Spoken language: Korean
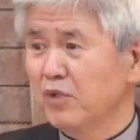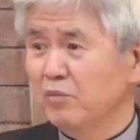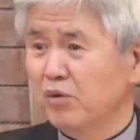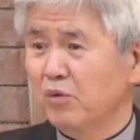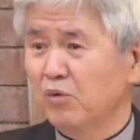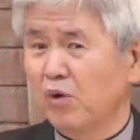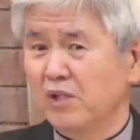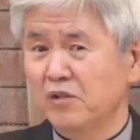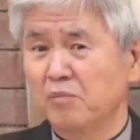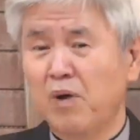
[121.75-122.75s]

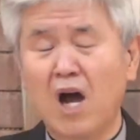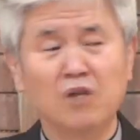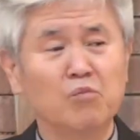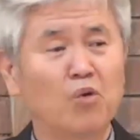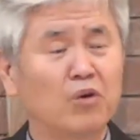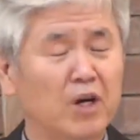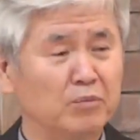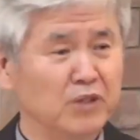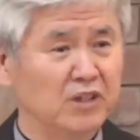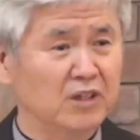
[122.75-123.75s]
풀어놓아서 방목을
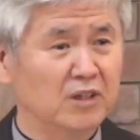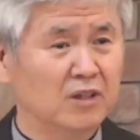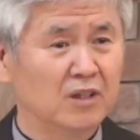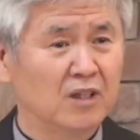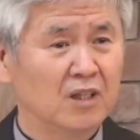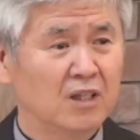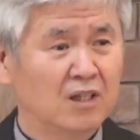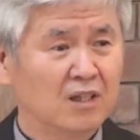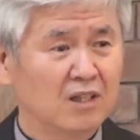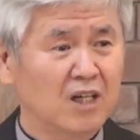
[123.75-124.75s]
합니다.
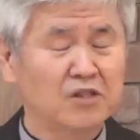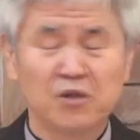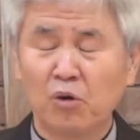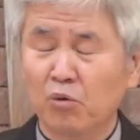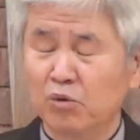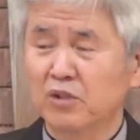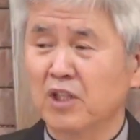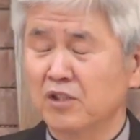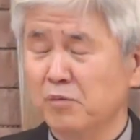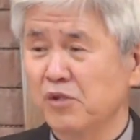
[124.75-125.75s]
같이 어울려
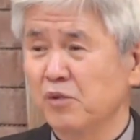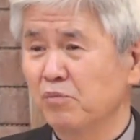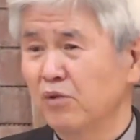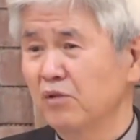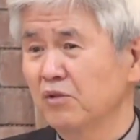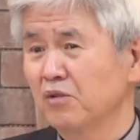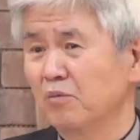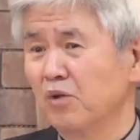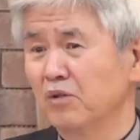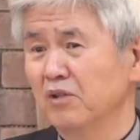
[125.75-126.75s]
다니면서 풀을
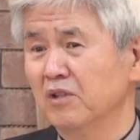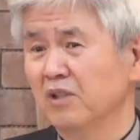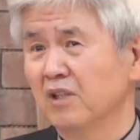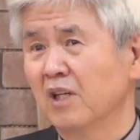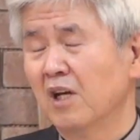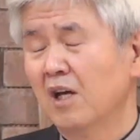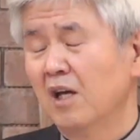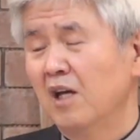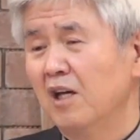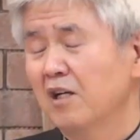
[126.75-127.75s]
뜯어먹는데
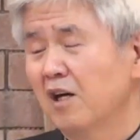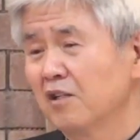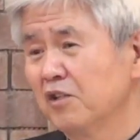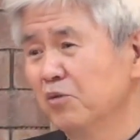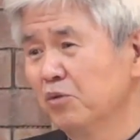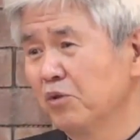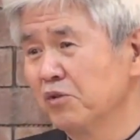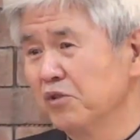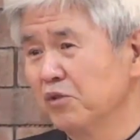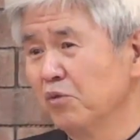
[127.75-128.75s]
해가
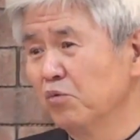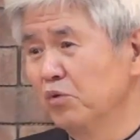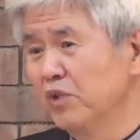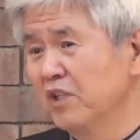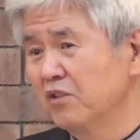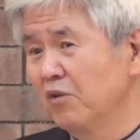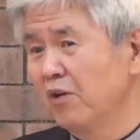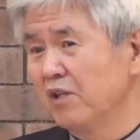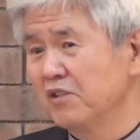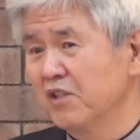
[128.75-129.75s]
기울어지고 우리에
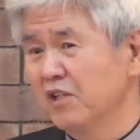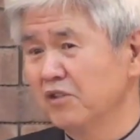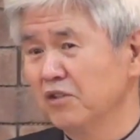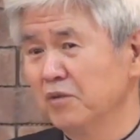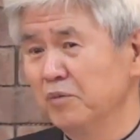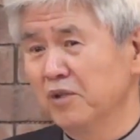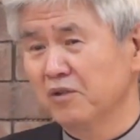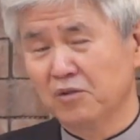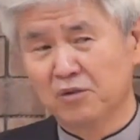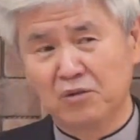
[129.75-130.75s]
들어갈 시간이 되면
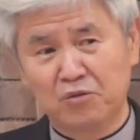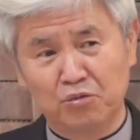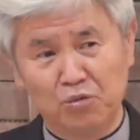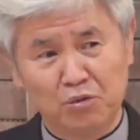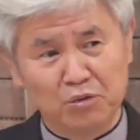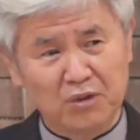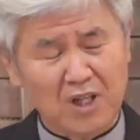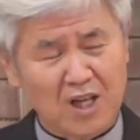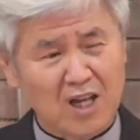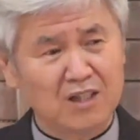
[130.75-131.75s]
둘로
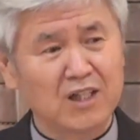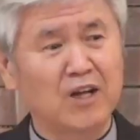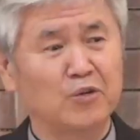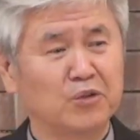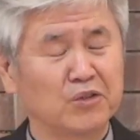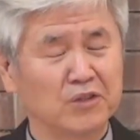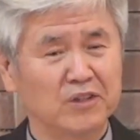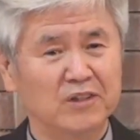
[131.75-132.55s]
딱 나누는 거예요.